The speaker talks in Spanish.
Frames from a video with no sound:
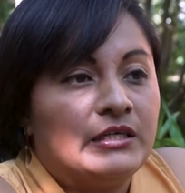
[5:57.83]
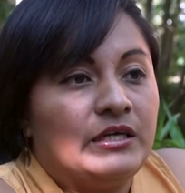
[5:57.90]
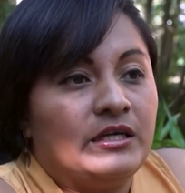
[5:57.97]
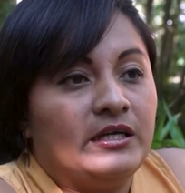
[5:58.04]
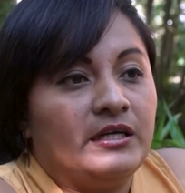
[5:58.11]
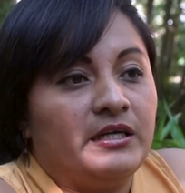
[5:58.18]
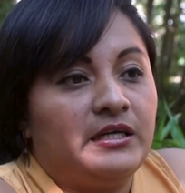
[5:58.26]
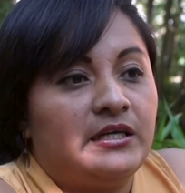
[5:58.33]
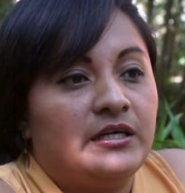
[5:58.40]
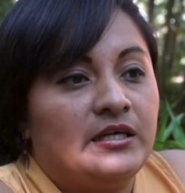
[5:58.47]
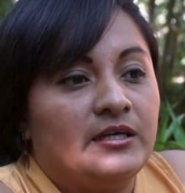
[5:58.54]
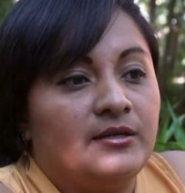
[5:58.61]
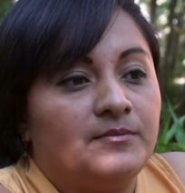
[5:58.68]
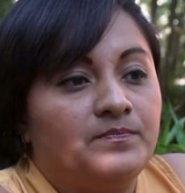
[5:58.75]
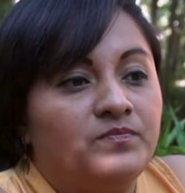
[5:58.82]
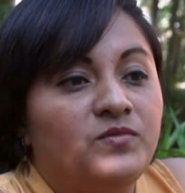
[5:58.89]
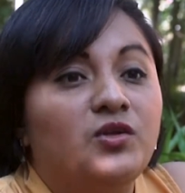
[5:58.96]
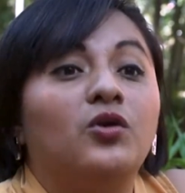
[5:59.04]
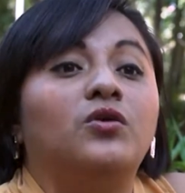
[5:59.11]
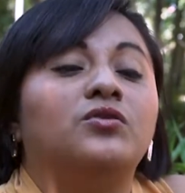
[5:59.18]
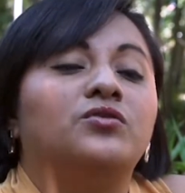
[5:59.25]
que
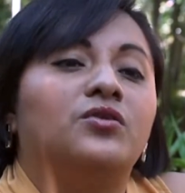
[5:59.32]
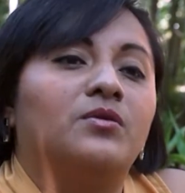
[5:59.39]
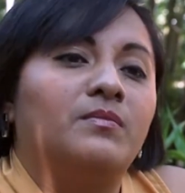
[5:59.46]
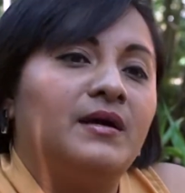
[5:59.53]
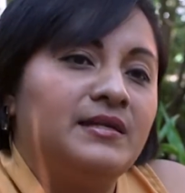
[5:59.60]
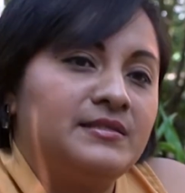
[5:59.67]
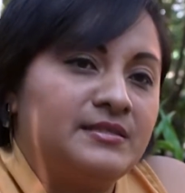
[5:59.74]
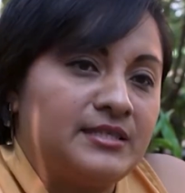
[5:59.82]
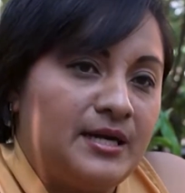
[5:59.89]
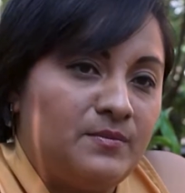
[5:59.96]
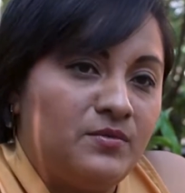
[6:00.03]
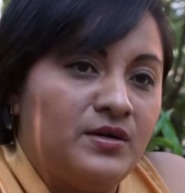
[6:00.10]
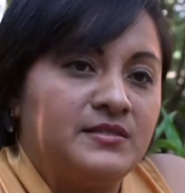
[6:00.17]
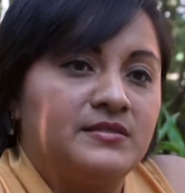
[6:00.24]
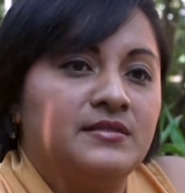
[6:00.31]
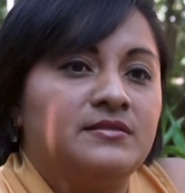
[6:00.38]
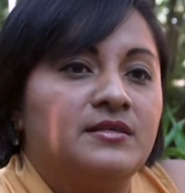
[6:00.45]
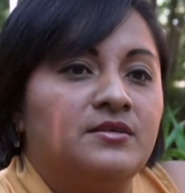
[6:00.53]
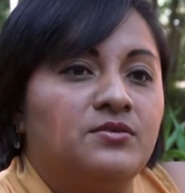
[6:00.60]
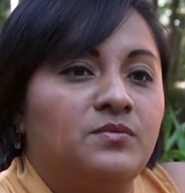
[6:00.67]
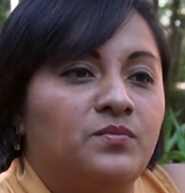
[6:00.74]
los normalizamos hasta
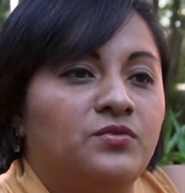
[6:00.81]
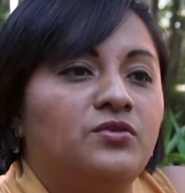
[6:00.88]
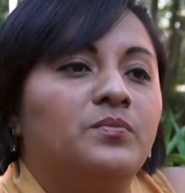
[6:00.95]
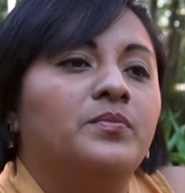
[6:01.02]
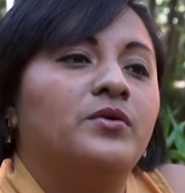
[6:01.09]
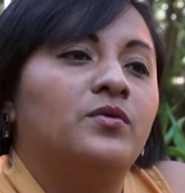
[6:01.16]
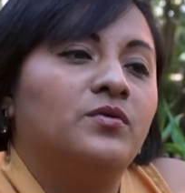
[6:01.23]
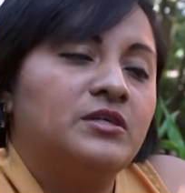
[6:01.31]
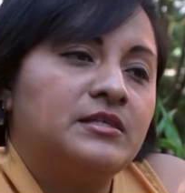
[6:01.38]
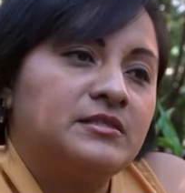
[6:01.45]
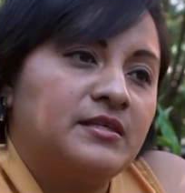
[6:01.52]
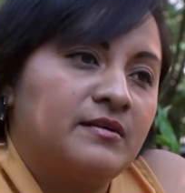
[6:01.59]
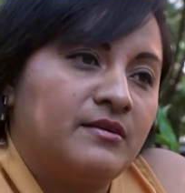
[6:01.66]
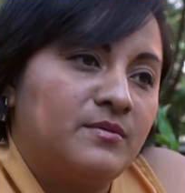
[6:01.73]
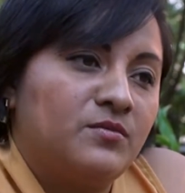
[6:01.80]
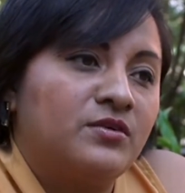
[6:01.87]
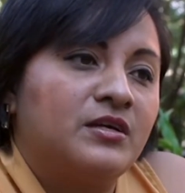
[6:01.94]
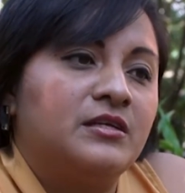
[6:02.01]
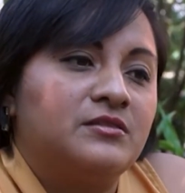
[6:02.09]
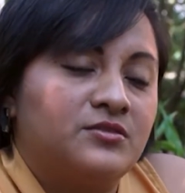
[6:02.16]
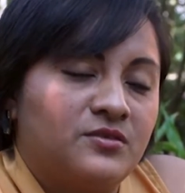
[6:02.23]
cierto punto, pero hoy ya sabemos
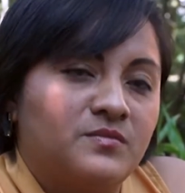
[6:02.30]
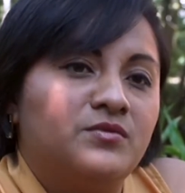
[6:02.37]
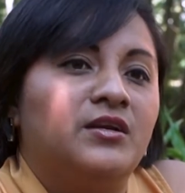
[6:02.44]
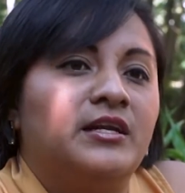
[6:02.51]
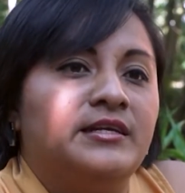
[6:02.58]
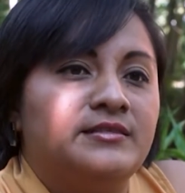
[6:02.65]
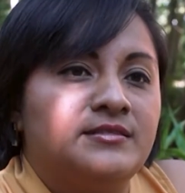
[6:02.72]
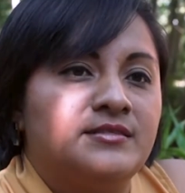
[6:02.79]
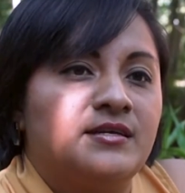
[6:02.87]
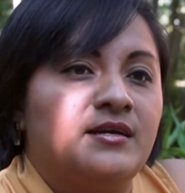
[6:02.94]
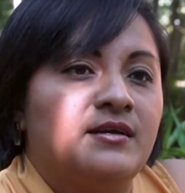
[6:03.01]
que son violencia,